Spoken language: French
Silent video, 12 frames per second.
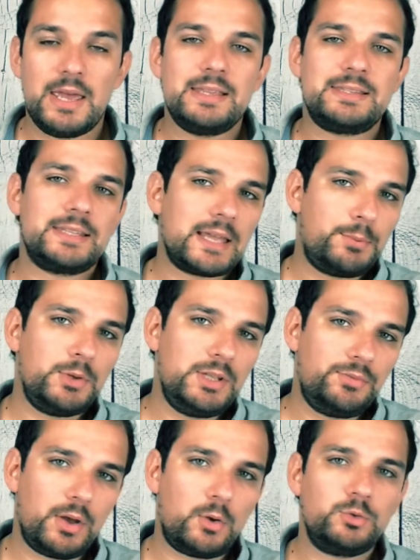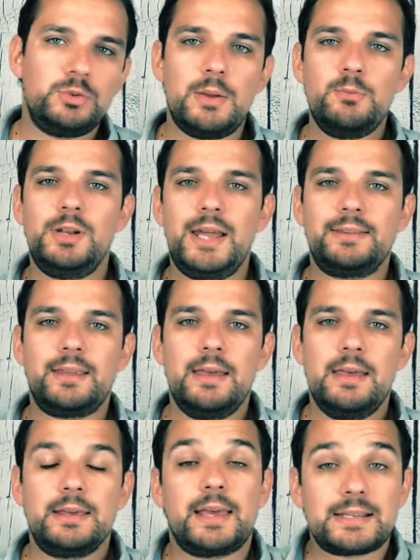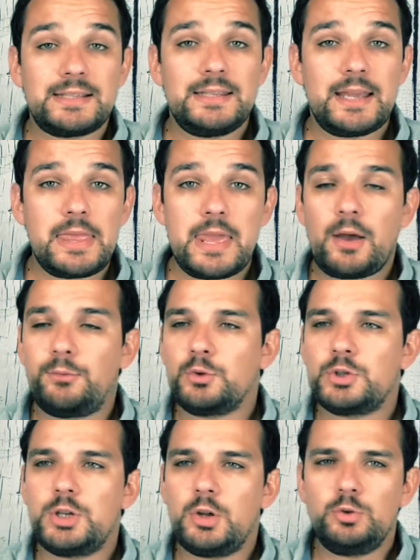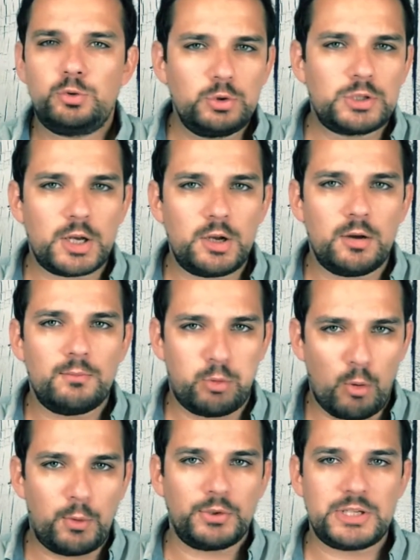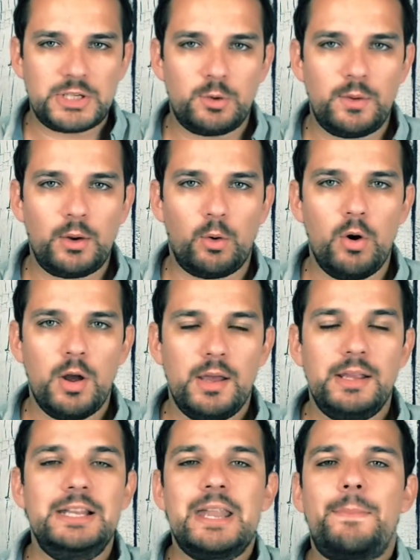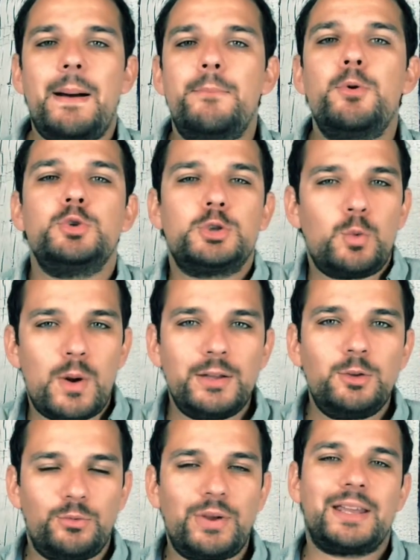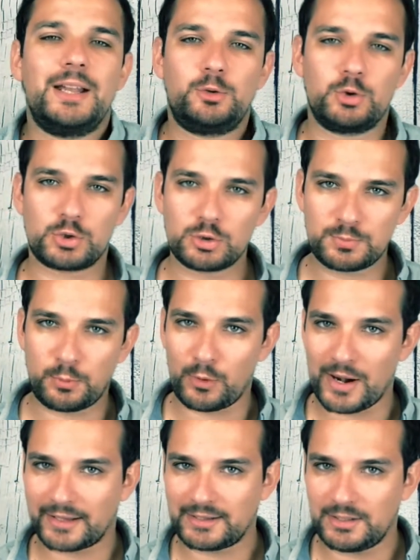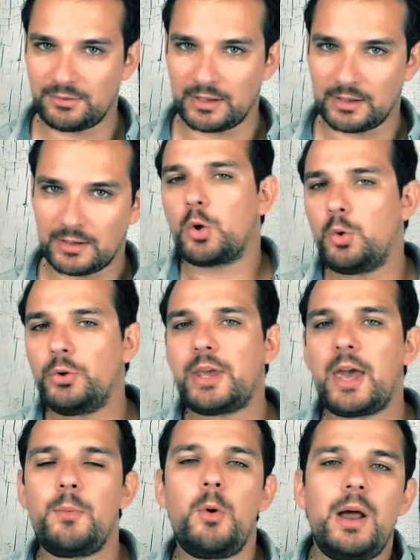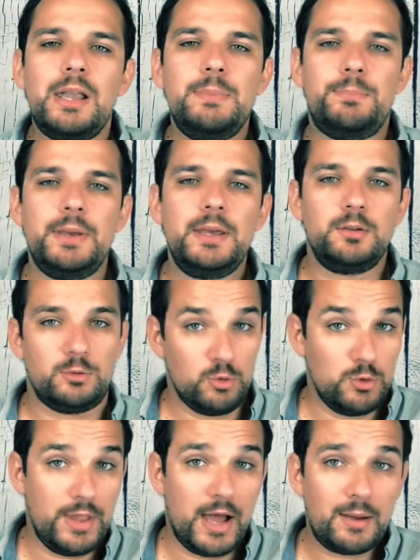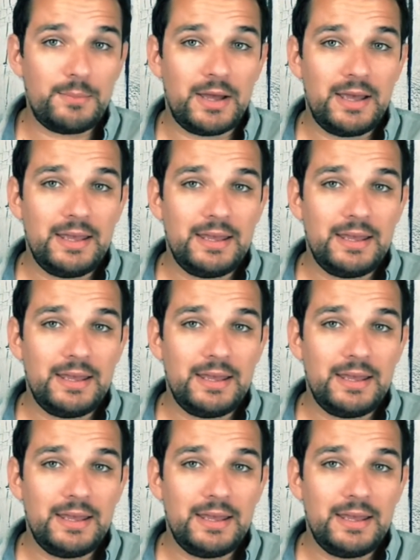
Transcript: C'est un peu différent d'une amulette, car cette dernière fonctionne toute seule pour protéger le héros. Il n'a pas besoin de faire quelque chose pour l'activer. Contrairement à l'épée, une arme,